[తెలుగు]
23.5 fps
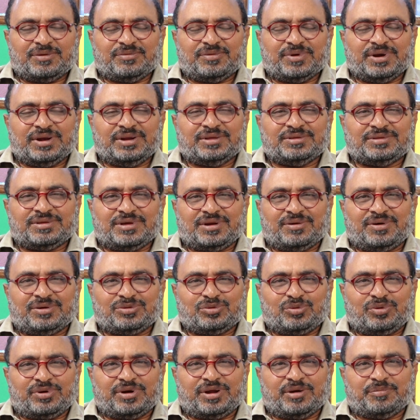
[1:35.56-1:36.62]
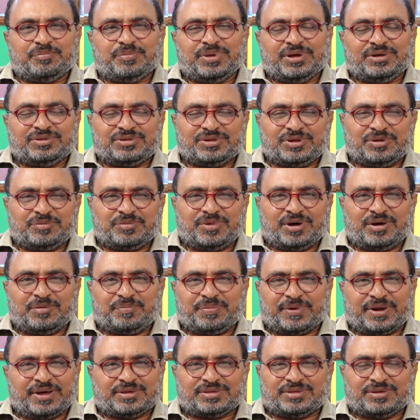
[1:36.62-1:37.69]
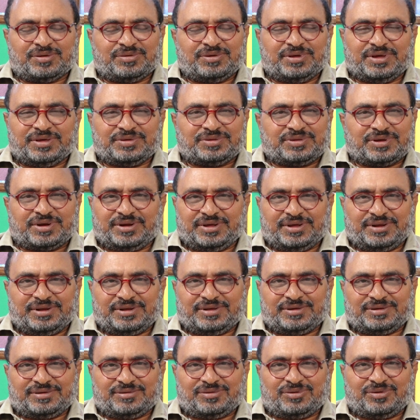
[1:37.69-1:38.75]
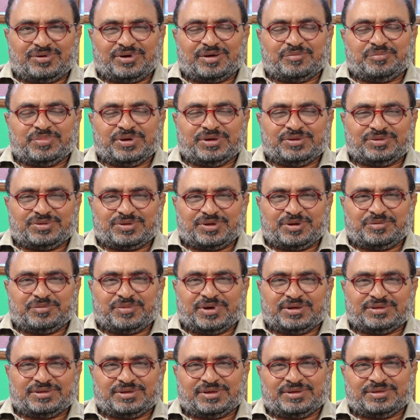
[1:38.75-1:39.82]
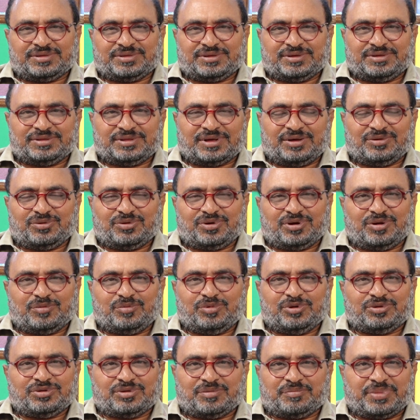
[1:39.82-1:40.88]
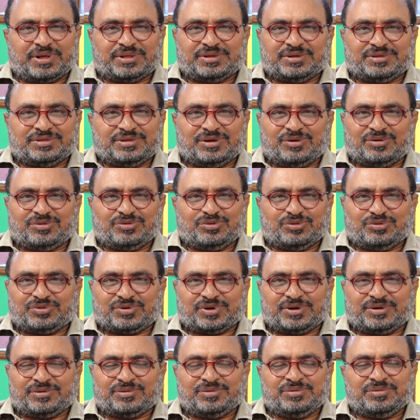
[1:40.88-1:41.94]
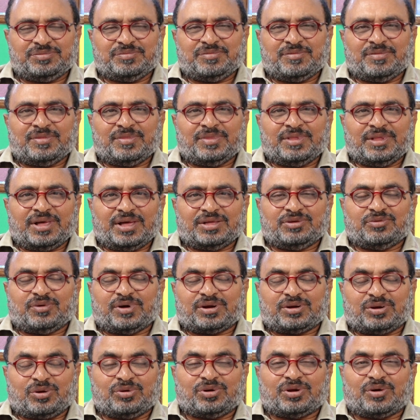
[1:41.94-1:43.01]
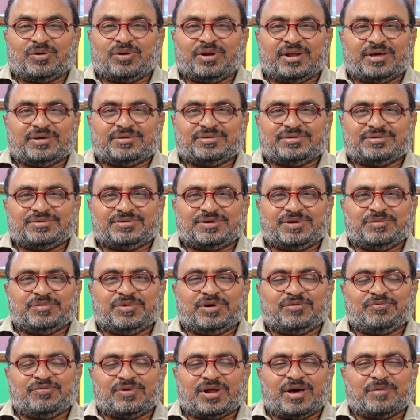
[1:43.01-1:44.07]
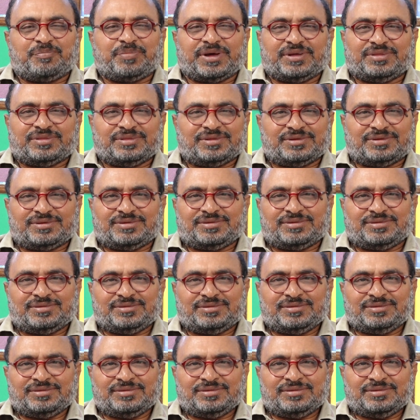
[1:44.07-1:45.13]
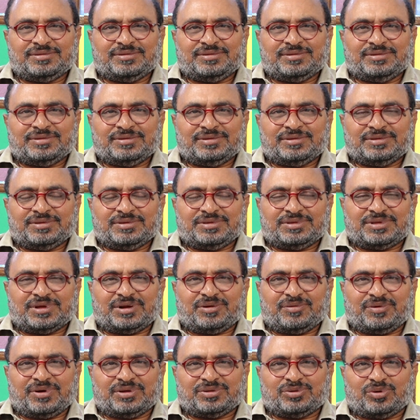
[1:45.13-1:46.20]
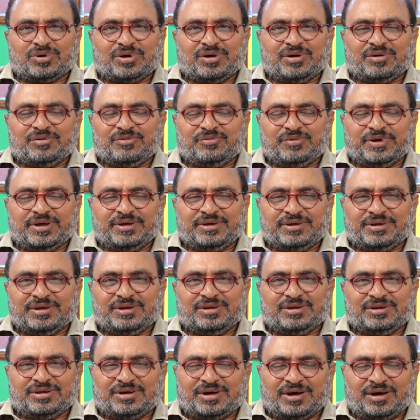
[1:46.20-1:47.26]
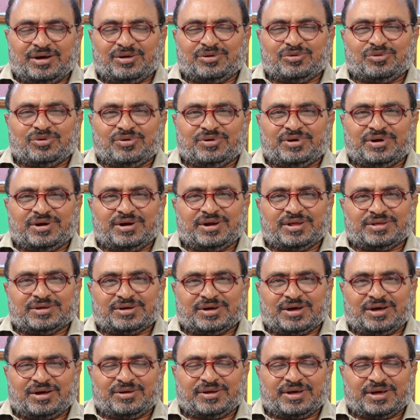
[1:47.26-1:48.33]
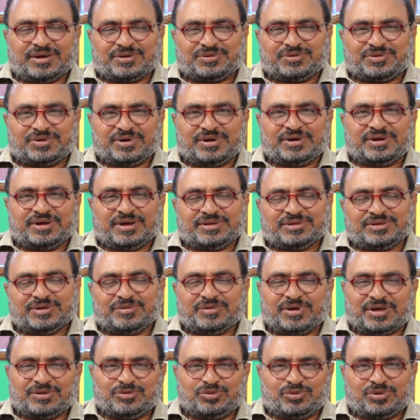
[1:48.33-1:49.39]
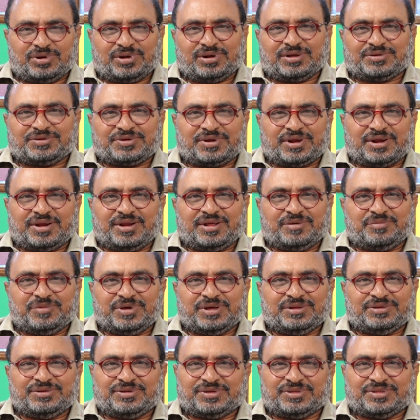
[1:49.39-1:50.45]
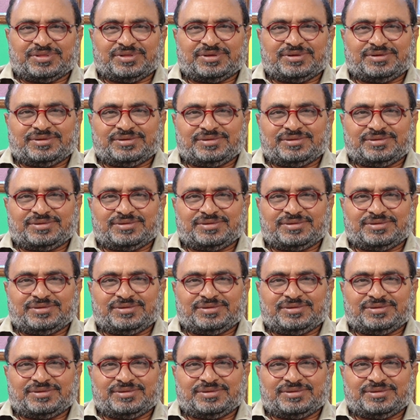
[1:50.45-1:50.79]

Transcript: వెళ్ళిన తర్వాత ఒక డబ్బింగ్ సినిమా ప్రయత్నం చేశాడు ఈయన ఒక డబ్బింగ్ సినిమా తీసి దానిలో డబ్బులు సంపాదిద్దామని చూశాడు అది వర్కౌట్ అవ్వాల సినిమా ఫ్లాప్ అయింది తర్వాత ఒక వెహికల్ కారు కొన్నాడు అది కారు యాక్సిడెంట్ అయింది అది కూడా నష్టాన్నే మిగిల్చింది